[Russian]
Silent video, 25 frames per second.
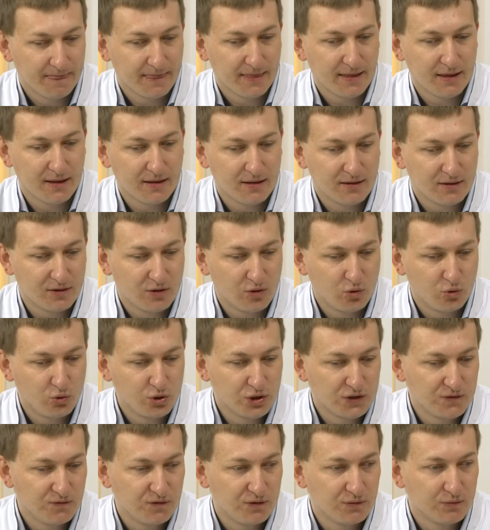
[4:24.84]
э,
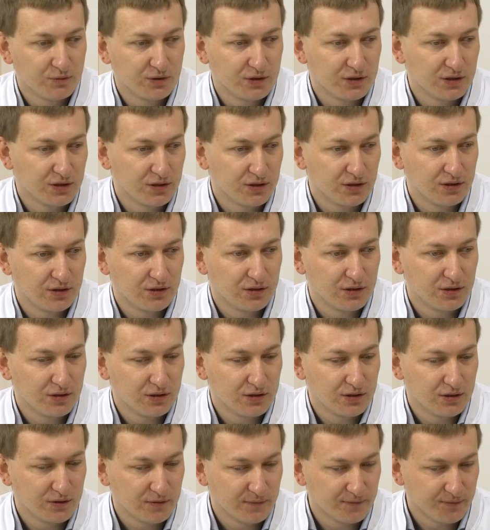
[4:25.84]
уязвимые
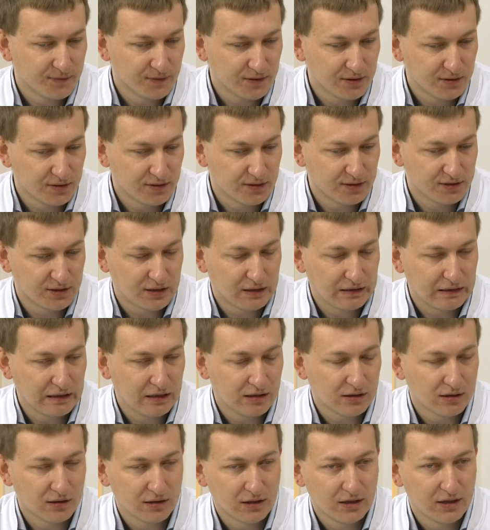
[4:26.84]
и
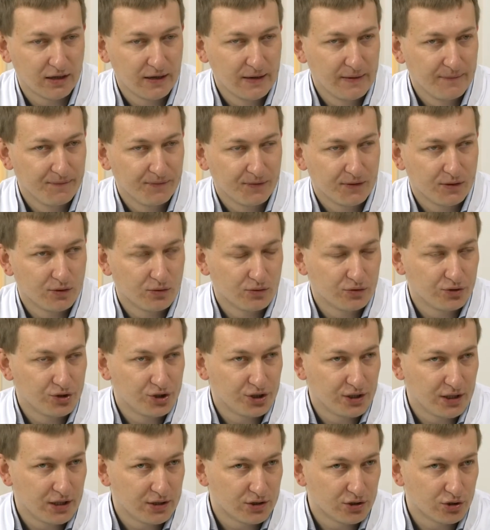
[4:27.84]
стандартные, но
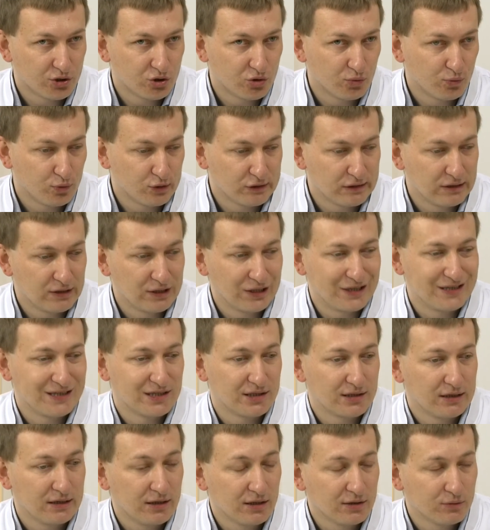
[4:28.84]
считается, что после
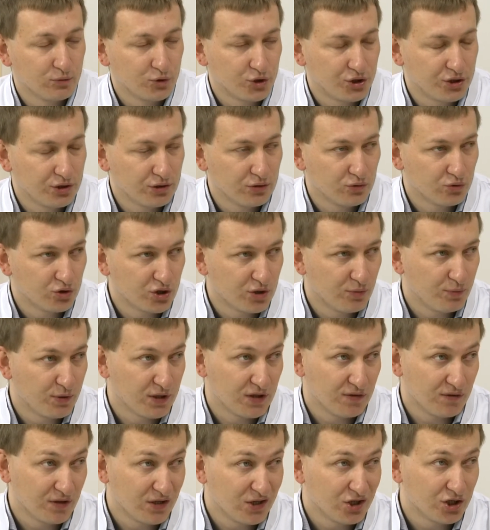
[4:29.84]
30 лет мужчина уже
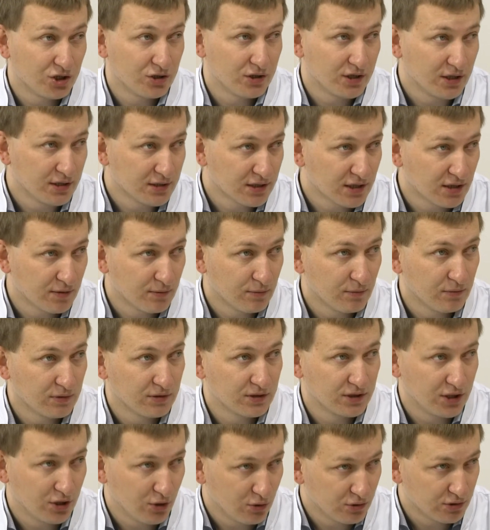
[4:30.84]
подвержен
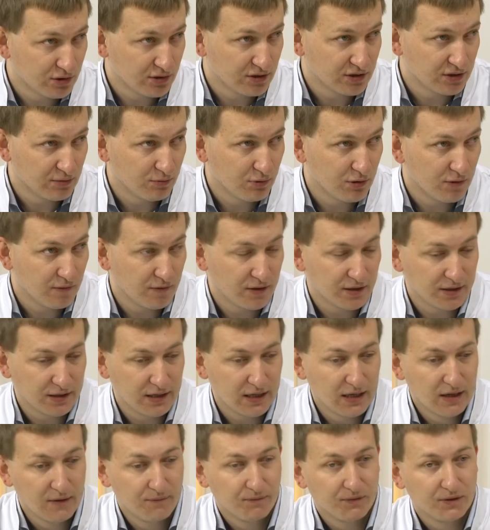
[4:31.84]
рискам серьезных
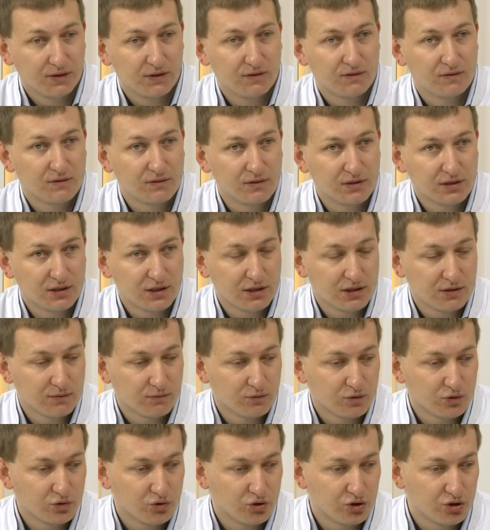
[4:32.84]
заболеваний. И в связи с
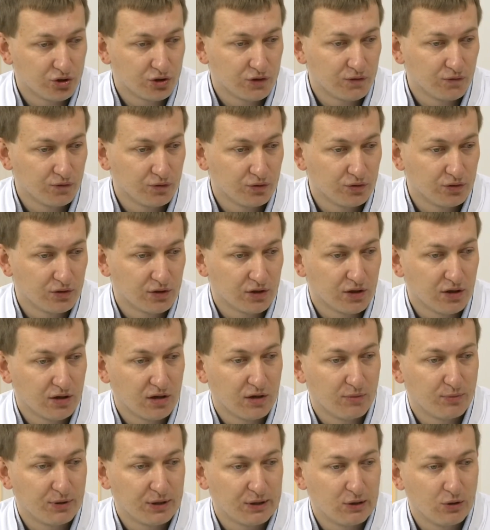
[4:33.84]
этим существуют
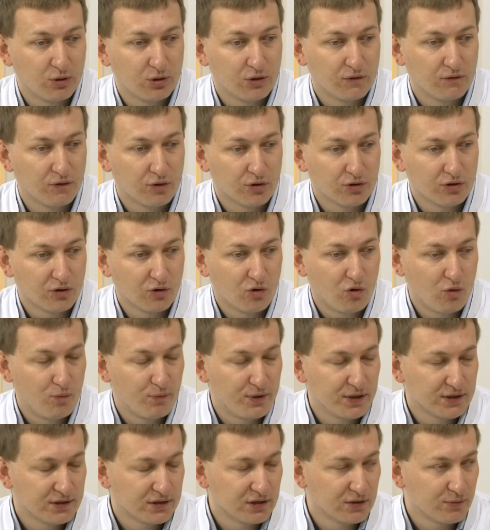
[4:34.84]
определенного рода
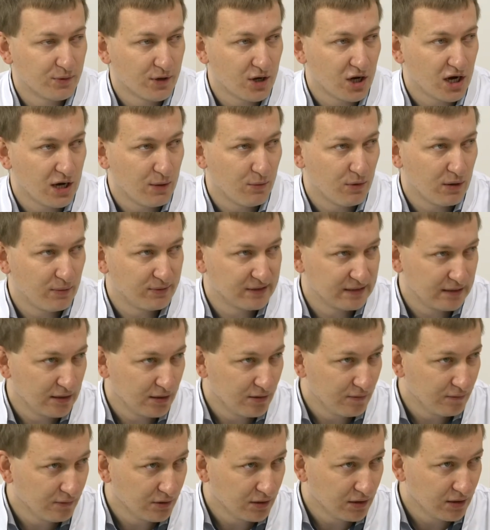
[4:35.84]
комплексные программы
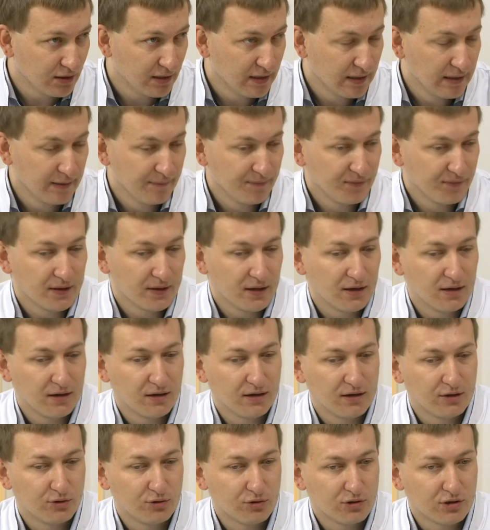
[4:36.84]
обследования,
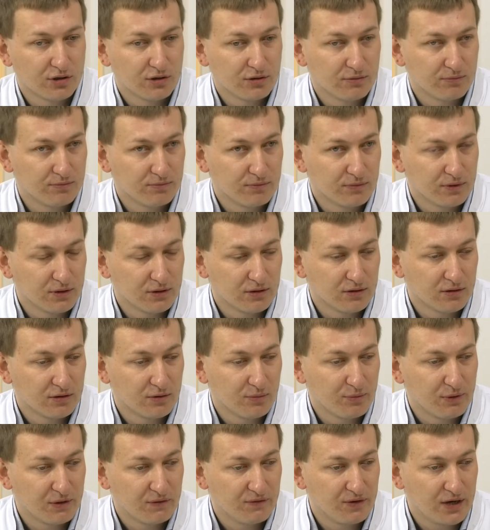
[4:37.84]
которые
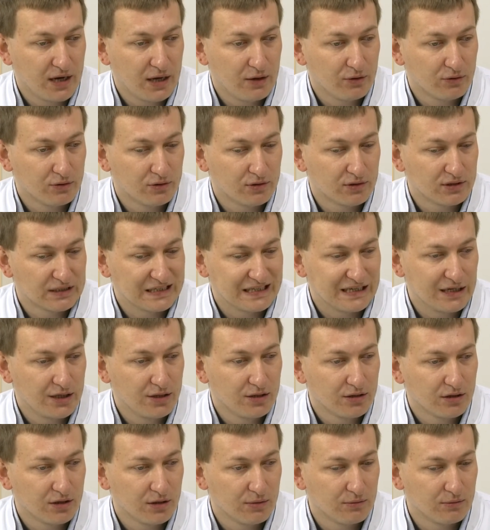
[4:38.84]
проверяют
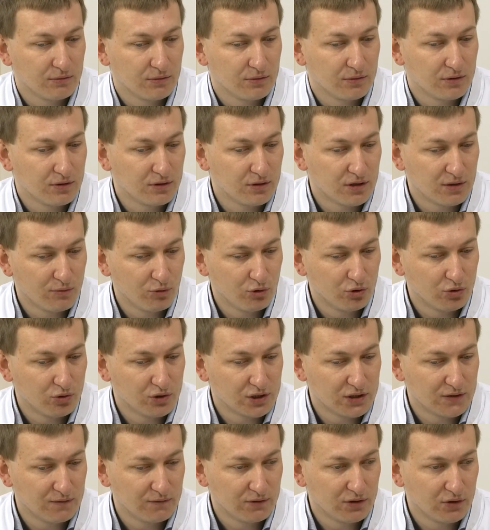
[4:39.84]
скринингом
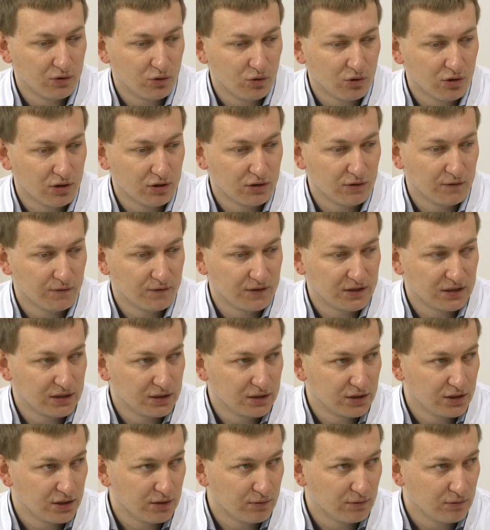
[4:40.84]
работу основных органов и
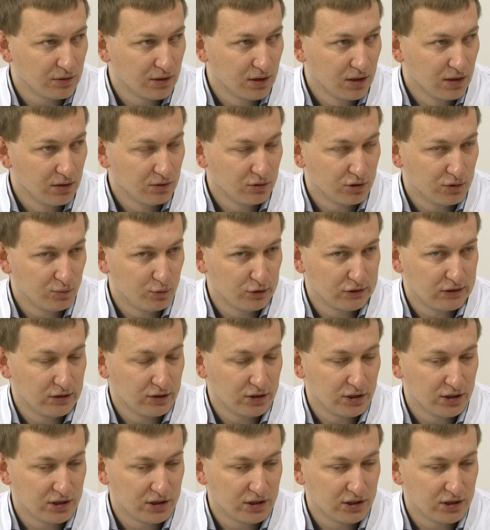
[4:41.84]
систем. После